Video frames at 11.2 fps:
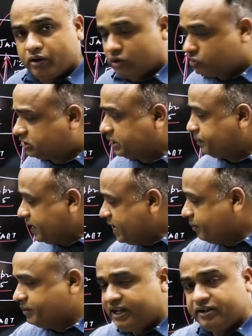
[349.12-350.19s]
और उससे
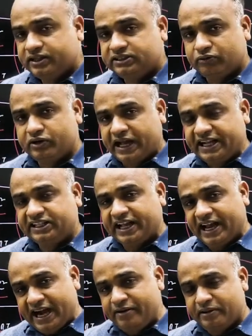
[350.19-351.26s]
पहले हमने जब वो नाइन्थ
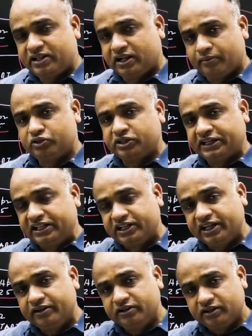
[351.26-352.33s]
के एंड में था हमने उसको टेंथ
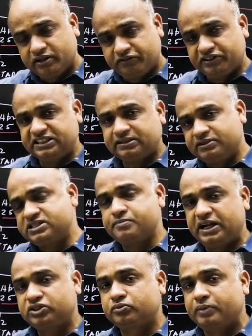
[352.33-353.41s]
के फिजिक्स केमिस्ट्री
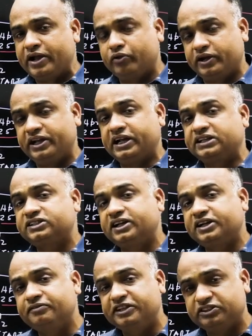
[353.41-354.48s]
मैथ्स बायो को एक
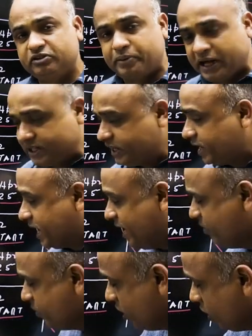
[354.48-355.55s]
एक्सलेटेड बेसिस में पढ़ा दिया गया
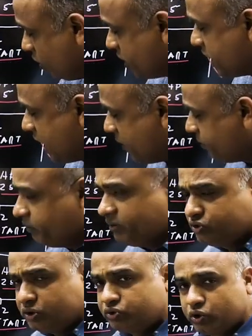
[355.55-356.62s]
है और यहाँ पर
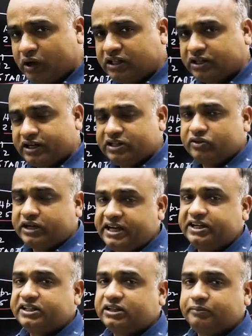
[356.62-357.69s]
भी हम जब शुरुआत कर रहे हैं तो
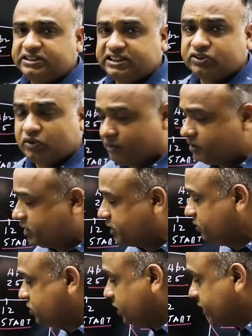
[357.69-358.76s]
नाइन टेंथ के बेसिक्स को कवर
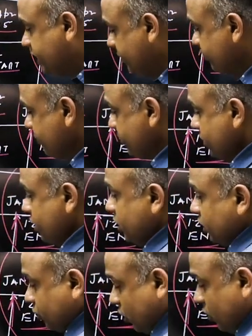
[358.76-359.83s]
करते हुए चल रहे हैं
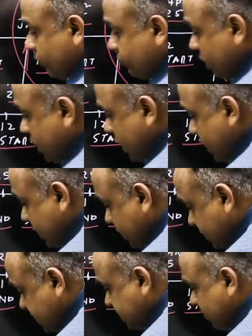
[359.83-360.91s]
तो
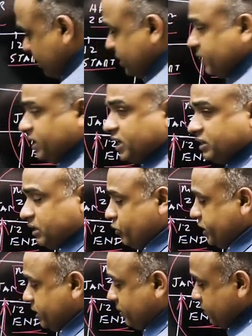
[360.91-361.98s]
दिसंबर में ख़त्म
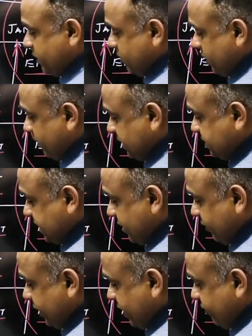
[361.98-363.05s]
होने के बाद भी हमारे पास
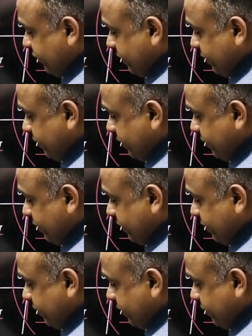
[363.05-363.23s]
जनवरी एंड